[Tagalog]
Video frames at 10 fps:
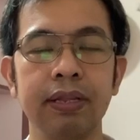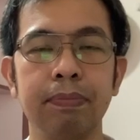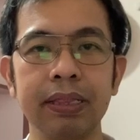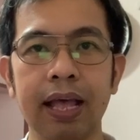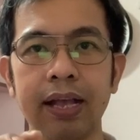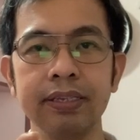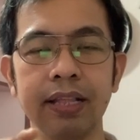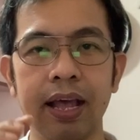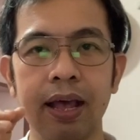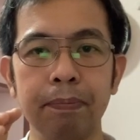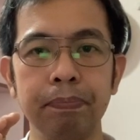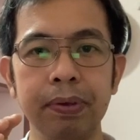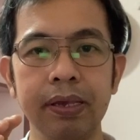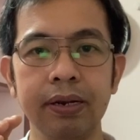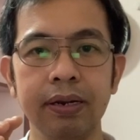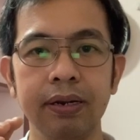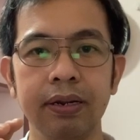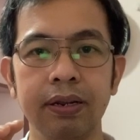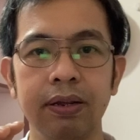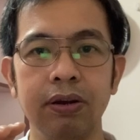na mataas na ampere
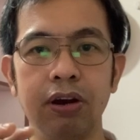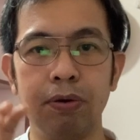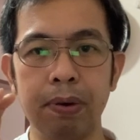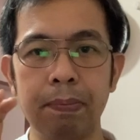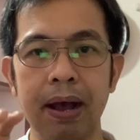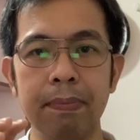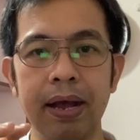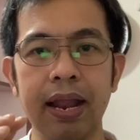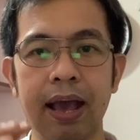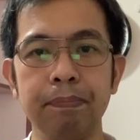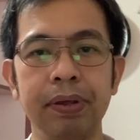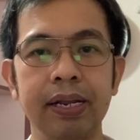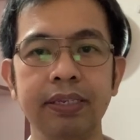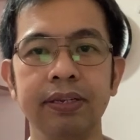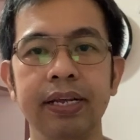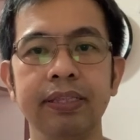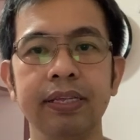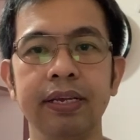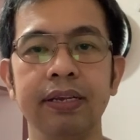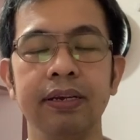o mababa na amperage
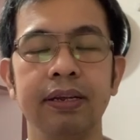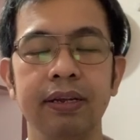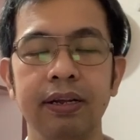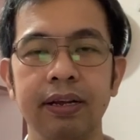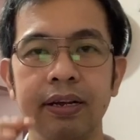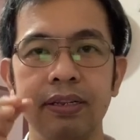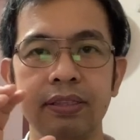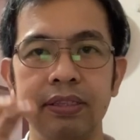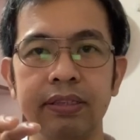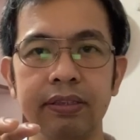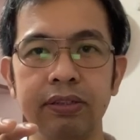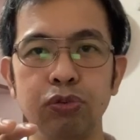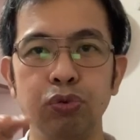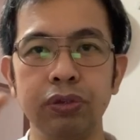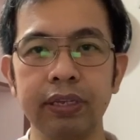rating dun